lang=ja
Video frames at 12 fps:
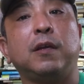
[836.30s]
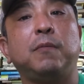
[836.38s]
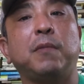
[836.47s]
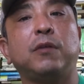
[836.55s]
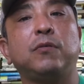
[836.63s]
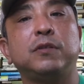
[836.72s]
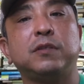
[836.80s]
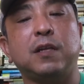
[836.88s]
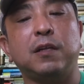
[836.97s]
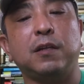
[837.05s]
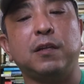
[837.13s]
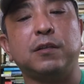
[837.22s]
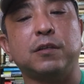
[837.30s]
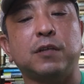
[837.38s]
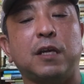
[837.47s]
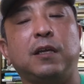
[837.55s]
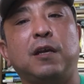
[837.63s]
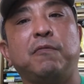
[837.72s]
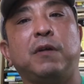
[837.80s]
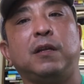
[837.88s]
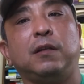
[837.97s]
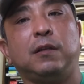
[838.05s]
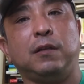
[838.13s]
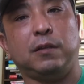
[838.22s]
今の時点でじゃあ財源
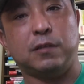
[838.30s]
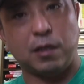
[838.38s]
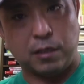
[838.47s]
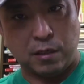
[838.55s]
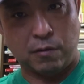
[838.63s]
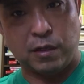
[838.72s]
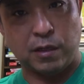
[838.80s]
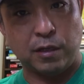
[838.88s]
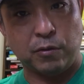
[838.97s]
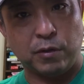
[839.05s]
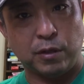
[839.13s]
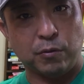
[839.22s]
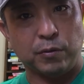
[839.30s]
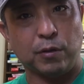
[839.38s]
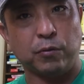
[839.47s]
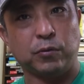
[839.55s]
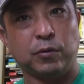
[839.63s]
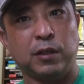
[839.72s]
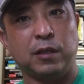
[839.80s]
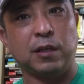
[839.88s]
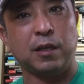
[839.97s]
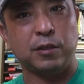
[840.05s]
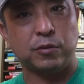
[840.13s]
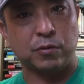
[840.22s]
は財源がないのにこんなことでき
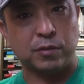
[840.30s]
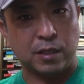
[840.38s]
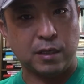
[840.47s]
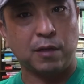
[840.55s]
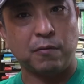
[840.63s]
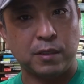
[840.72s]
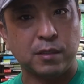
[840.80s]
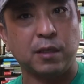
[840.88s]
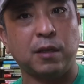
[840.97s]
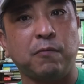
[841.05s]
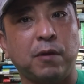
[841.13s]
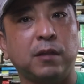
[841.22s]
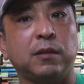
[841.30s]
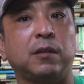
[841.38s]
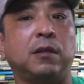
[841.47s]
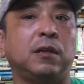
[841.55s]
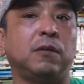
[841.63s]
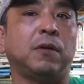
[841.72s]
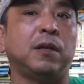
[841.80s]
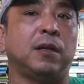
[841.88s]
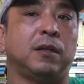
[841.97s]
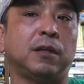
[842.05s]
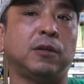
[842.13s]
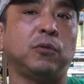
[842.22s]
ないでしょう財源は財源はって言わ
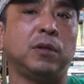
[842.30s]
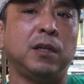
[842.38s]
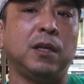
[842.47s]
れた時